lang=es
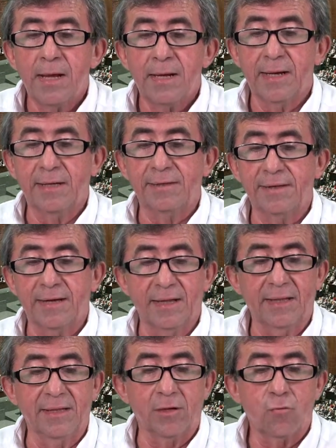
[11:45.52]
la
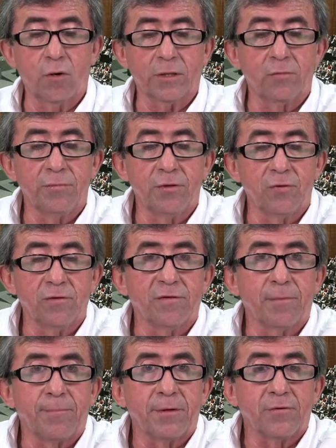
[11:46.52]
llegada de 4 millones
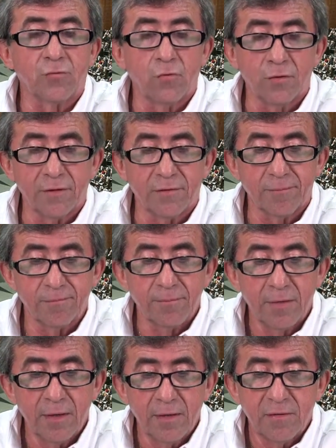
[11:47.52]
de personas.
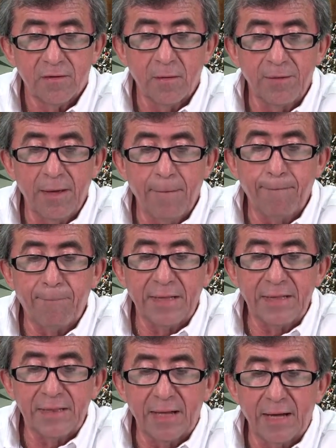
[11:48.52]
Se habían
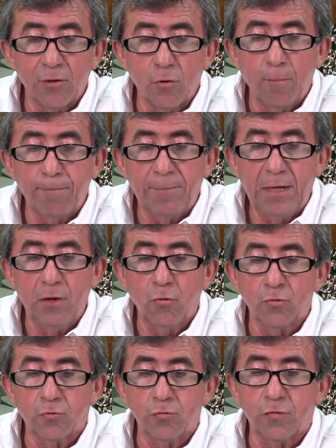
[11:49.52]
brindado
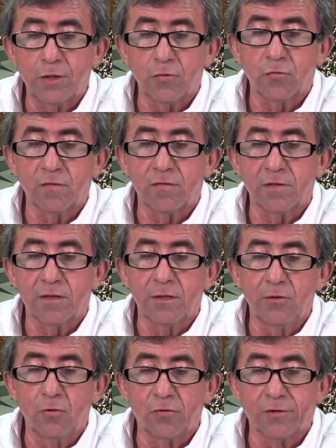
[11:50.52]

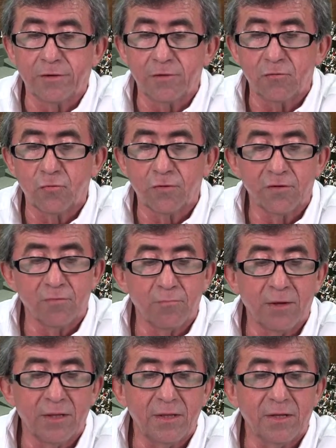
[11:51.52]
1.862 atenciones
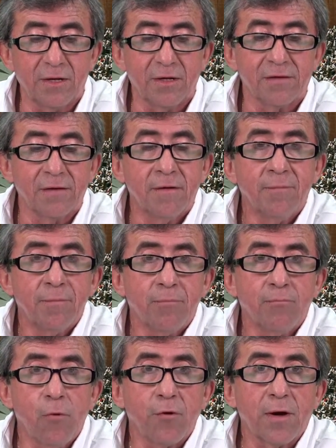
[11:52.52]
médicas
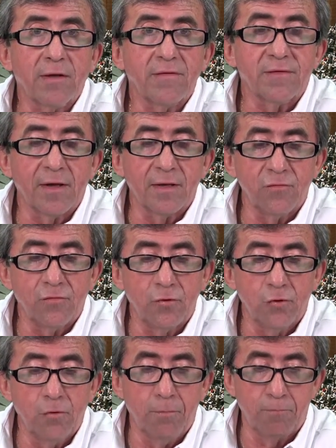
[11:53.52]
por
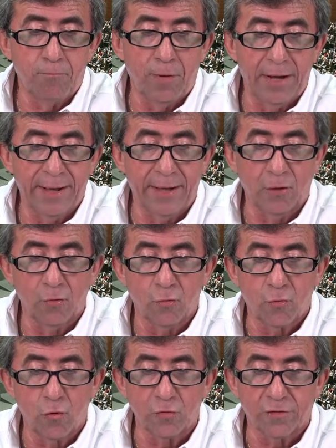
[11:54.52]
cansancio, baja en
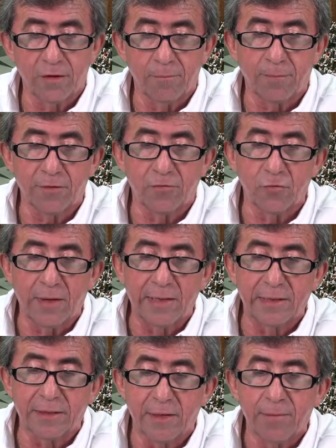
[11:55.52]
glucosa y presión
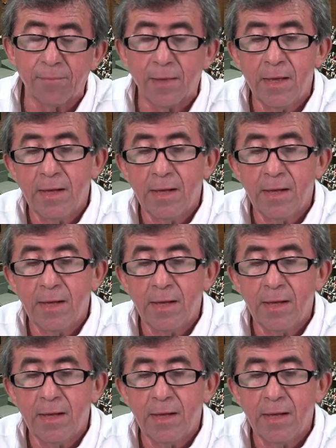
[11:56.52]
alta.